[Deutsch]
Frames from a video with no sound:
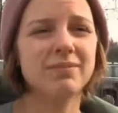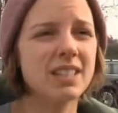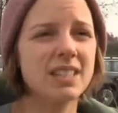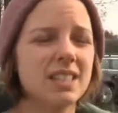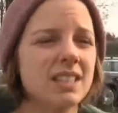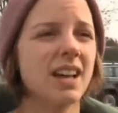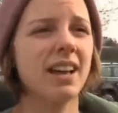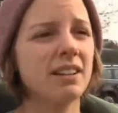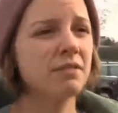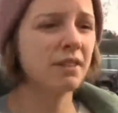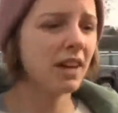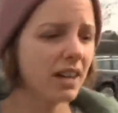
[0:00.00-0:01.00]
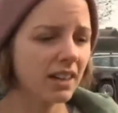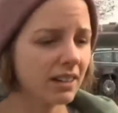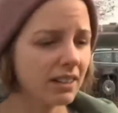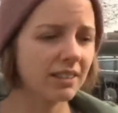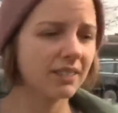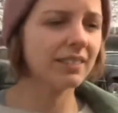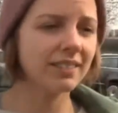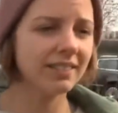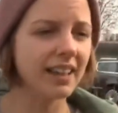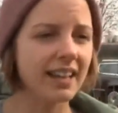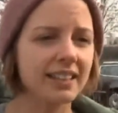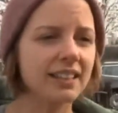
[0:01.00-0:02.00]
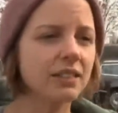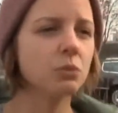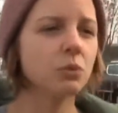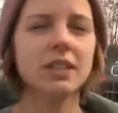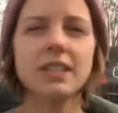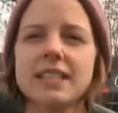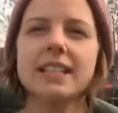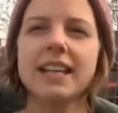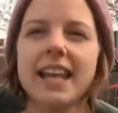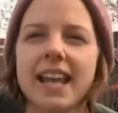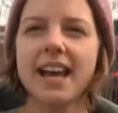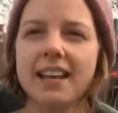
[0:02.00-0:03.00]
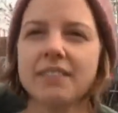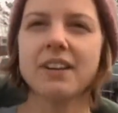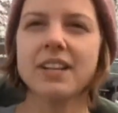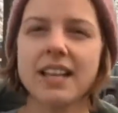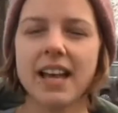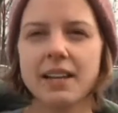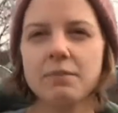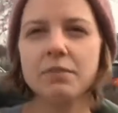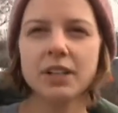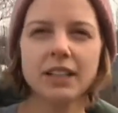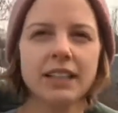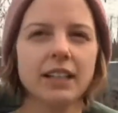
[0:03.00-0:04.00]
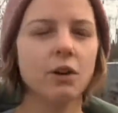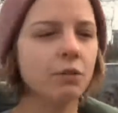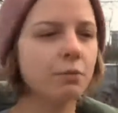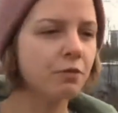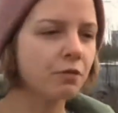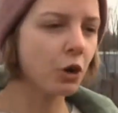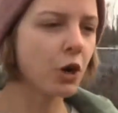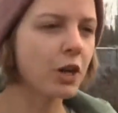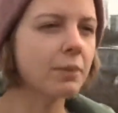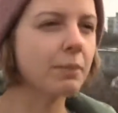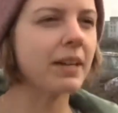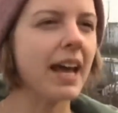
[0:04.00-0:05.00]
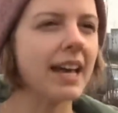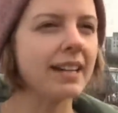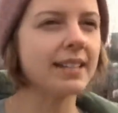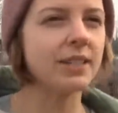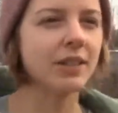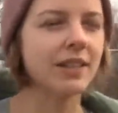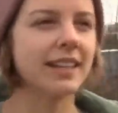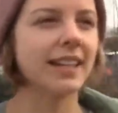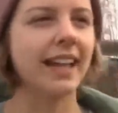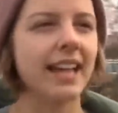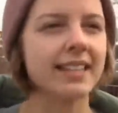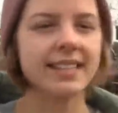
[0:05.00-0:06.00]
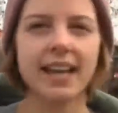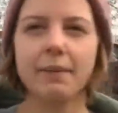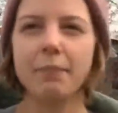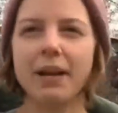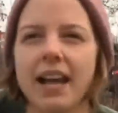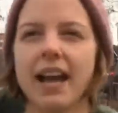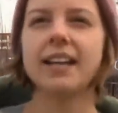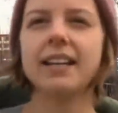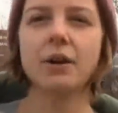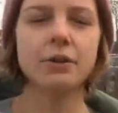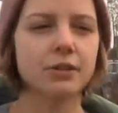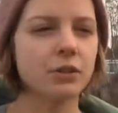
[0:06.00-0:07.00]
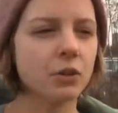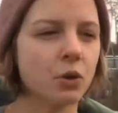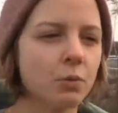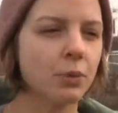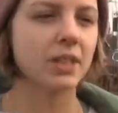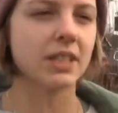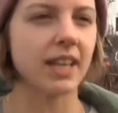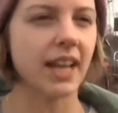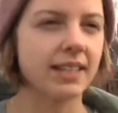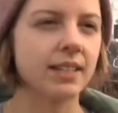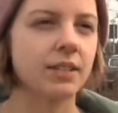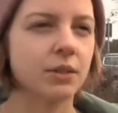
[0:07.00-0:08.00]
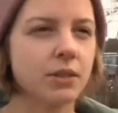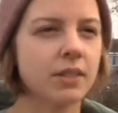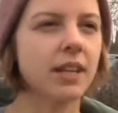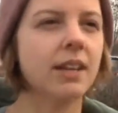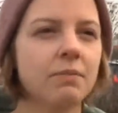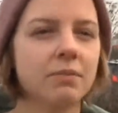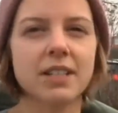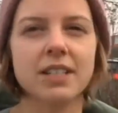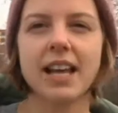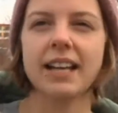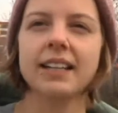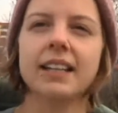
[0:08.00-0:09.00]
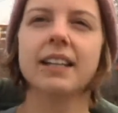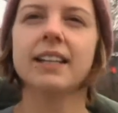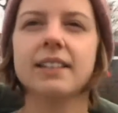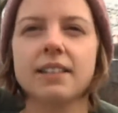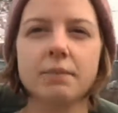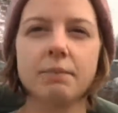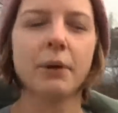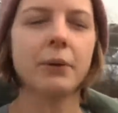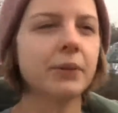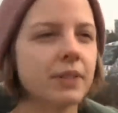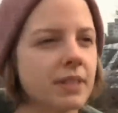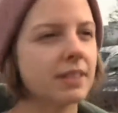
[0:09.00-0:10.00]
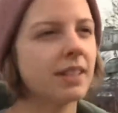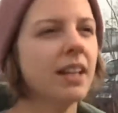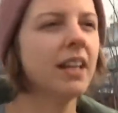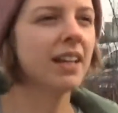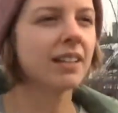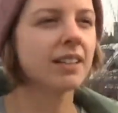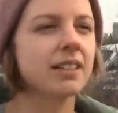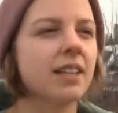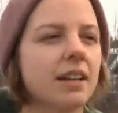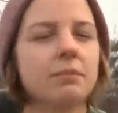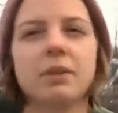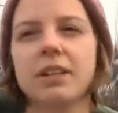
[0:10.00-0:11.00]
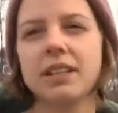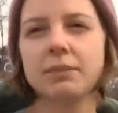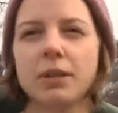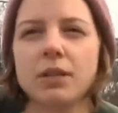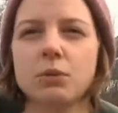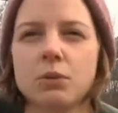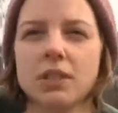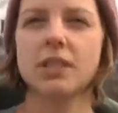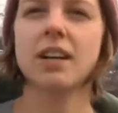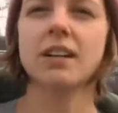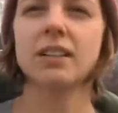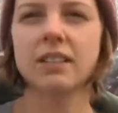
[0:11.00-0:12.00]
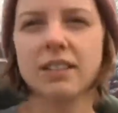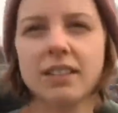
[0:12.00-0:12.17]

es ist einfach nicht nur das Lehren, was einem wirklich auch Freude bereitet, sondern der ganze Apparat außenrum und das ganze System, wie das angelegt ist bei uns, das hat mir nicht mehr zugesagt.